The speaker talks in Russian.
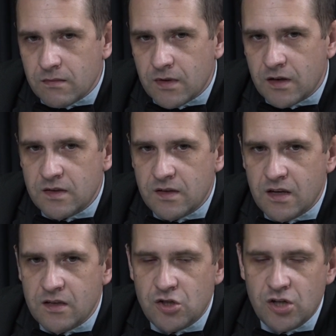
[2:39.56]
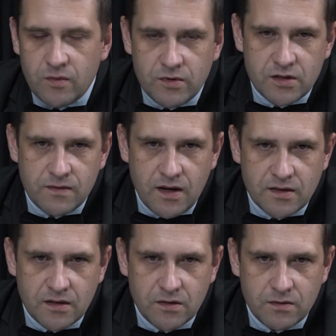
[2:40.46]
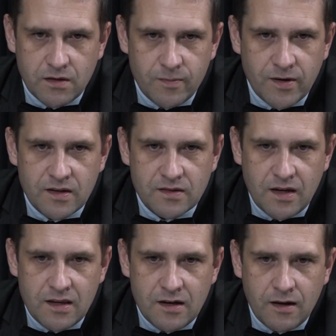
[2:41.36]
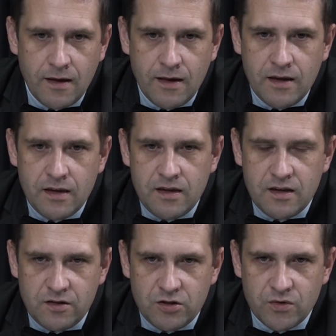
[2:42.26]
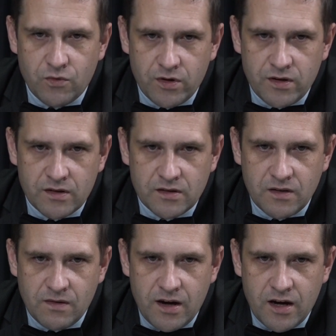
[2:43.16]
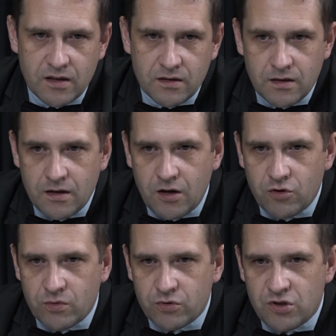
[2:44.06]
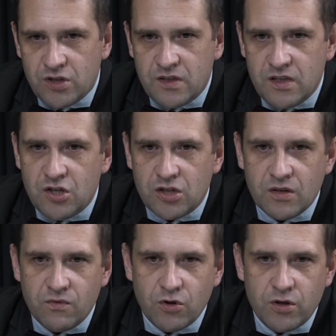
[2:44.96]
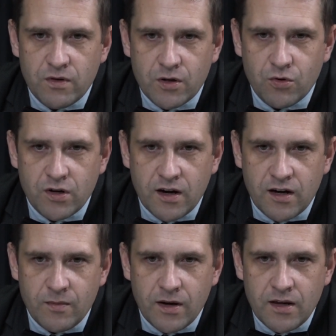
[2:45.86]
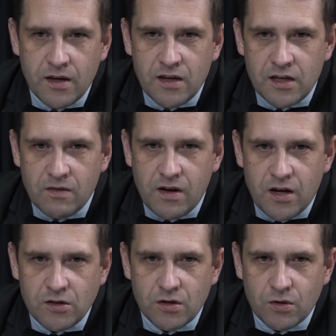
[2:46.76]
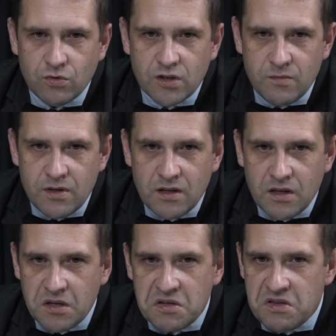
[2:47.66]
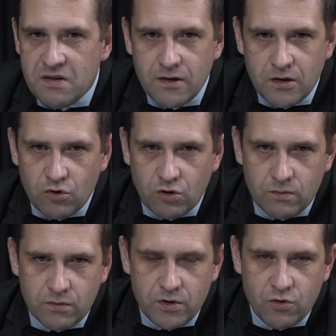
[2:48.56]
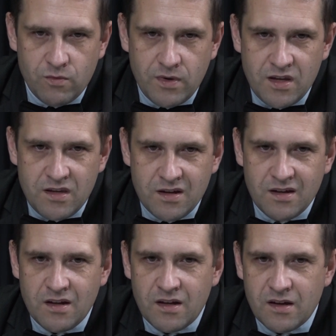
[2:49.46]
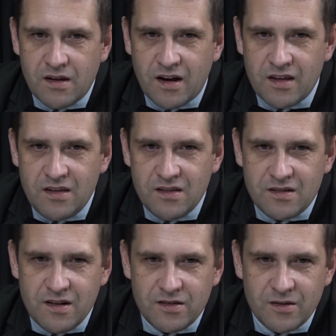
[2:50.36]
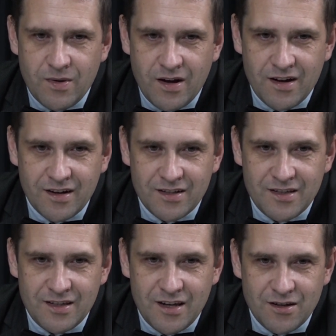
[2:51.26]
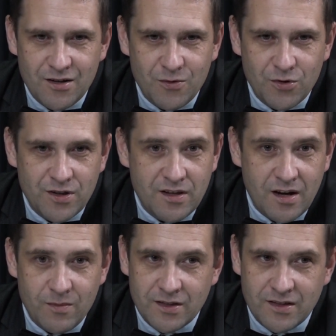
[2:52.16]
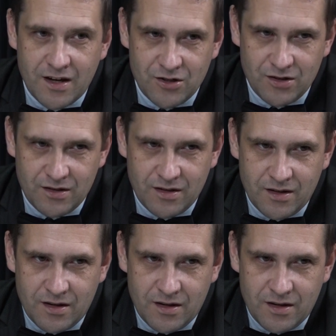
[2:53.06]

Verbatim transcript: Россия ничем не связана в своих притязаниях, и если сегодня она заявляет о том, что частично воды вокруг Крыма являются русскими, ни в одном документе границ для себя Россия этих вот не обозначила.